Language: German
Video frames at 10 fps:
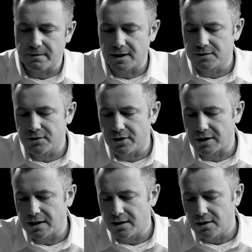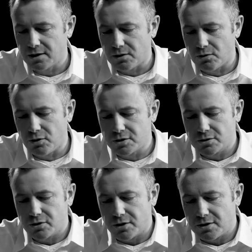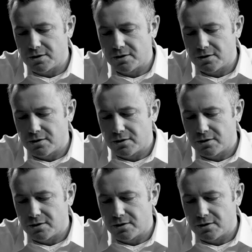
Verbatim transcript: Werkzeug lösen können.